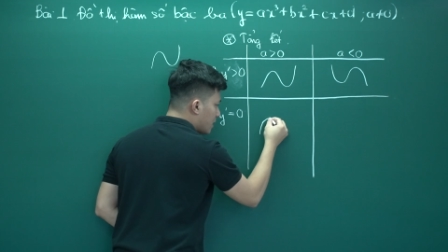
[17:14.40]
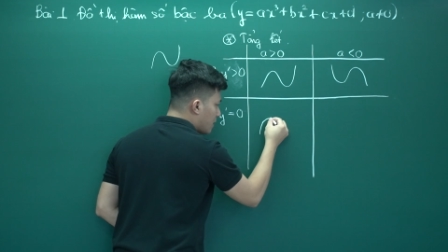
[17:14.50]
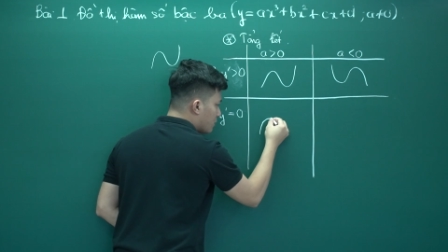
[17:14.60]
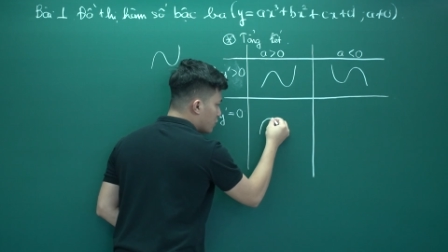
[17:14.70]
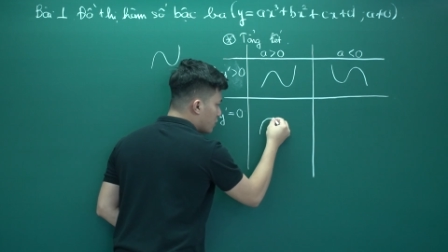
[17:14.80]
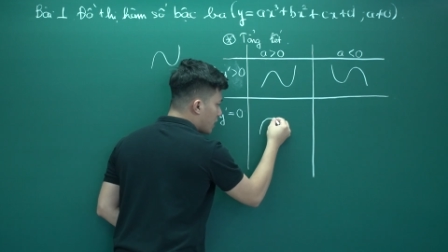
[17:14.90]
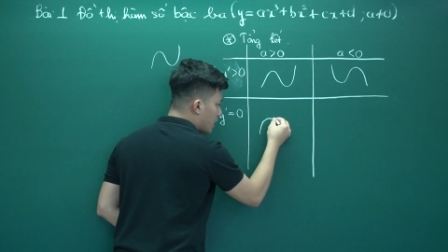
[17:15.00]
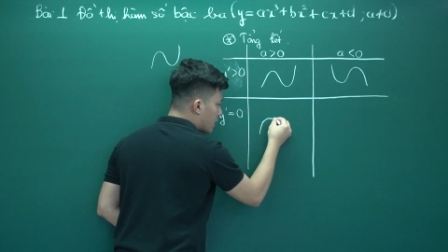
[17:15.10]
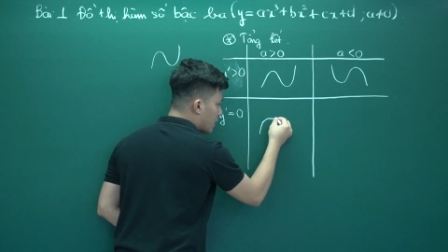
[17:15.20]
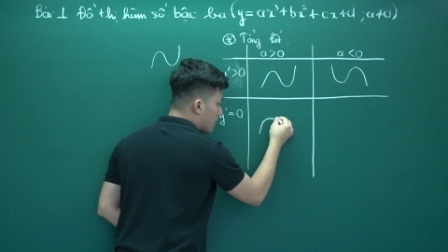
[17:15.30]
thế này một chút
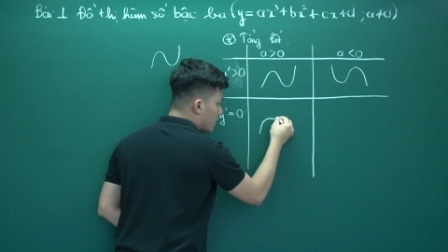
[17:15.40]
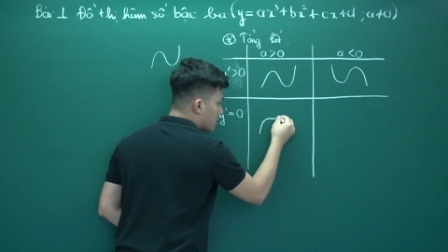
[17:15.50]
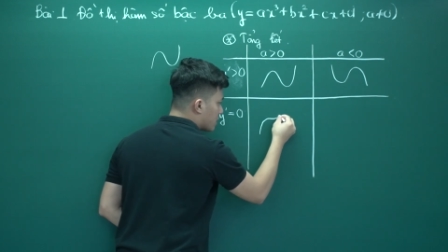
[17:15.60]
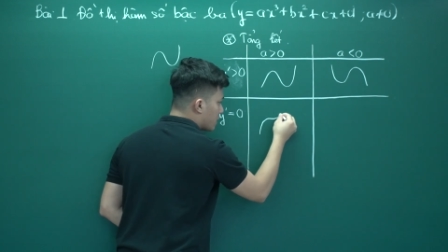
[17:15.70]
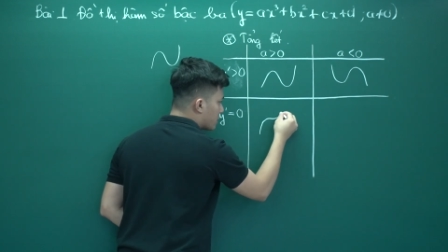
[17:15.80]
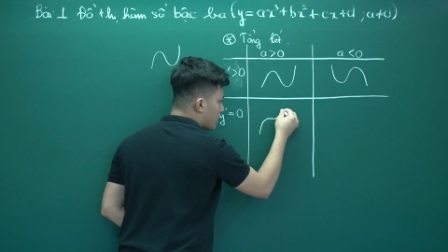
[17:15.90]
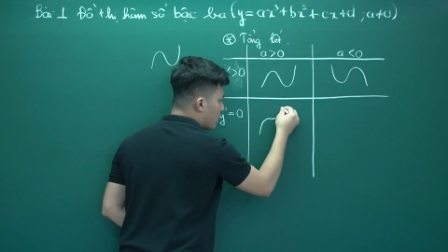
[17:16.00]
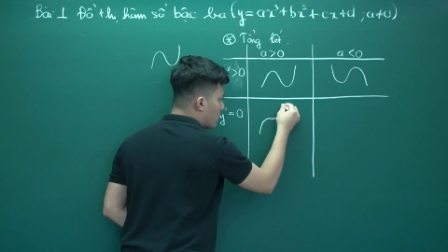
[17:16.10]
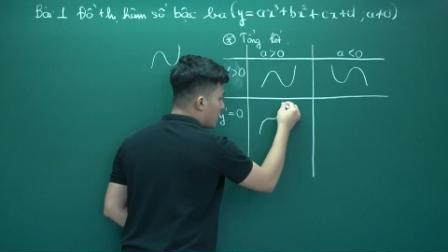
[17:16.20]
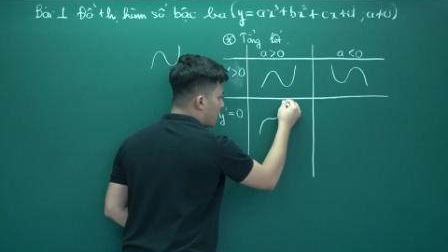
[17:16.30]
này. Đó, sau đó nó sẽ
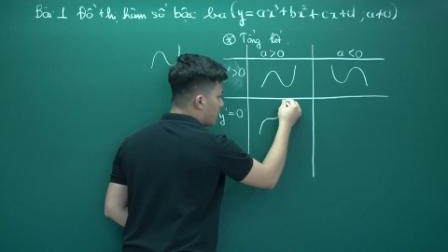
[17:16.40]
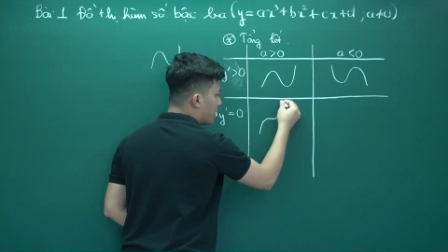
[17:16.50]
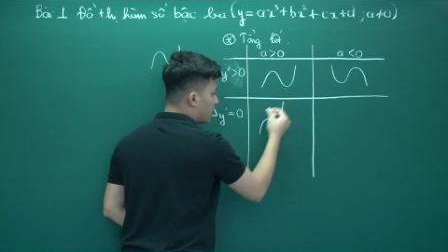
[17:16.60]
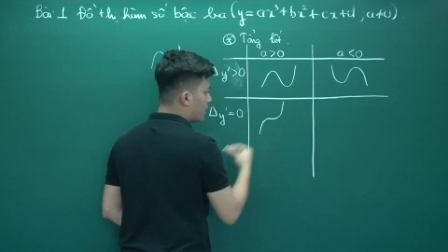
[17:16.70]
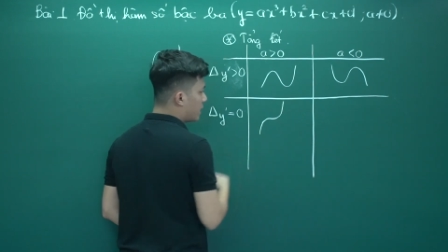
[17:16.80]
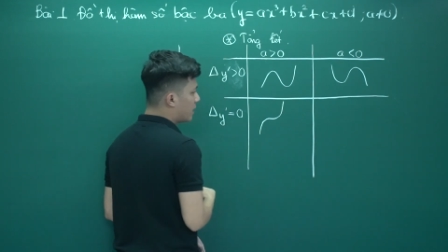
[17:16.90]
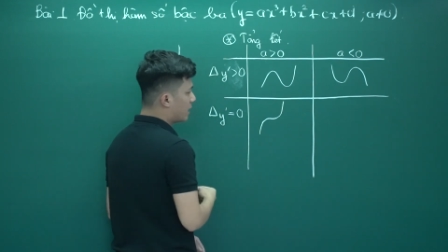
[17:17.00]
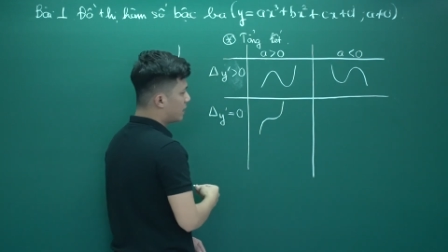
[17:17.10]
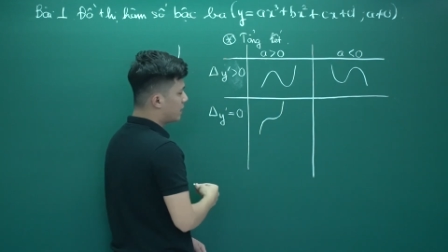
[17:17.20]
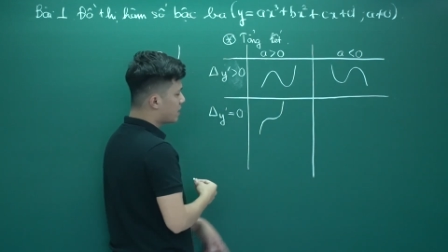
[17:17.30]
uốn lên
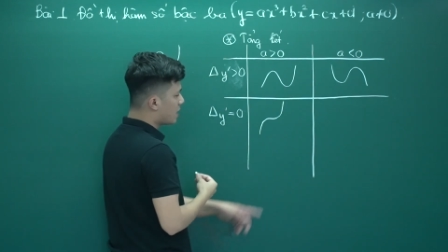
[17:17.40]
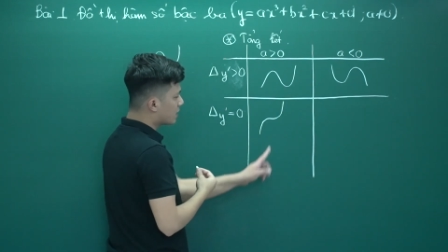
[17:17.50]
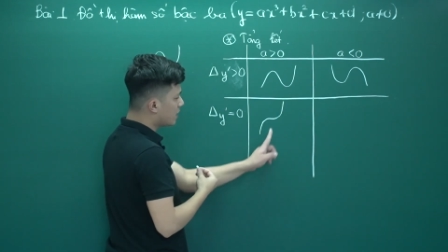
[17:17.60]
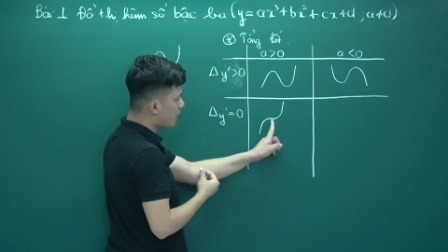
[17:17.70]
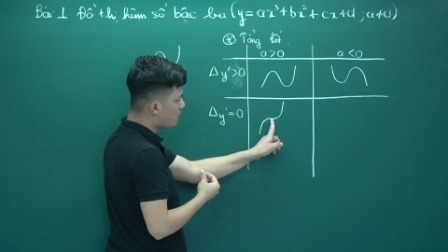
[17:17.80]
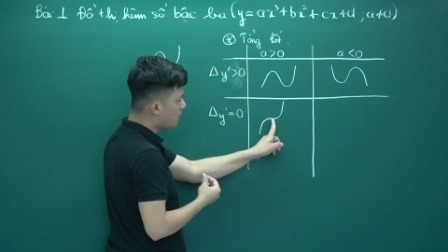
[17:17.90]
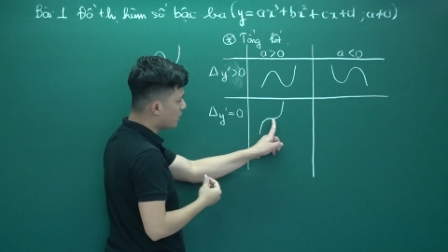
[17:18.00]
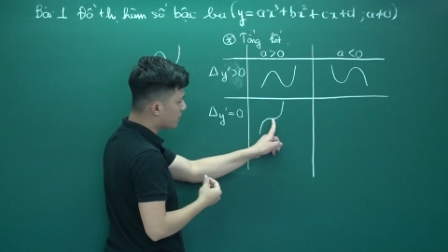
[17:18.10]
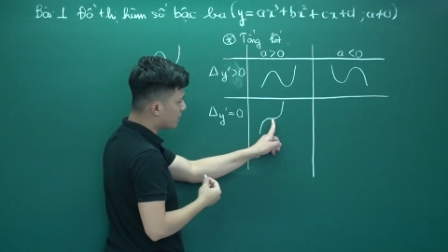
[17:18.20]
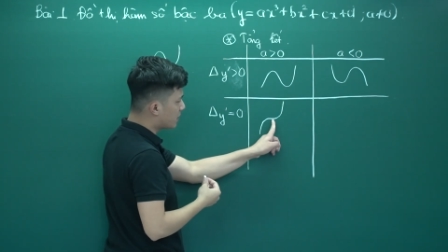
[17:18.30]
được chưa? Tức là em
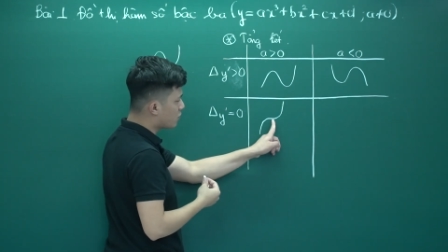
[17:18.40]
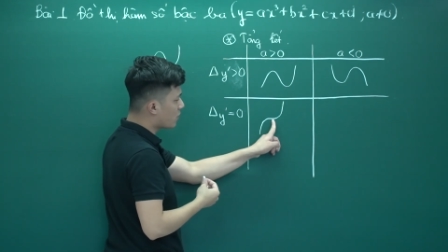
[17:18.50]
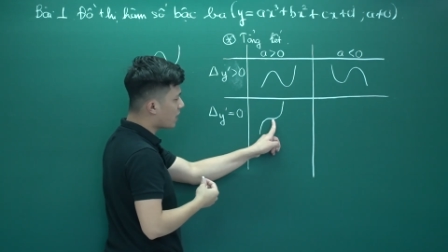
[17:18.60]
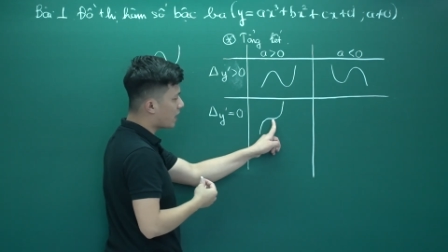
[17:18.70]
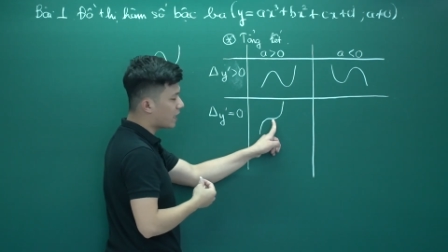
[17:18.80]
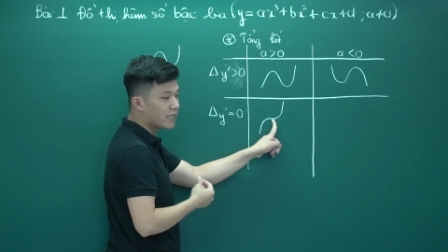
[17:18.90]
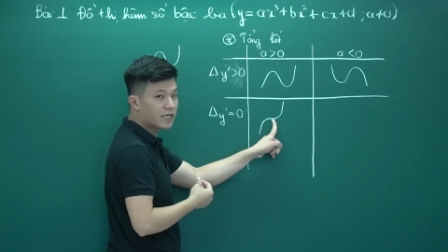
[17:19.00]
hiểu cái cái chỗ này này.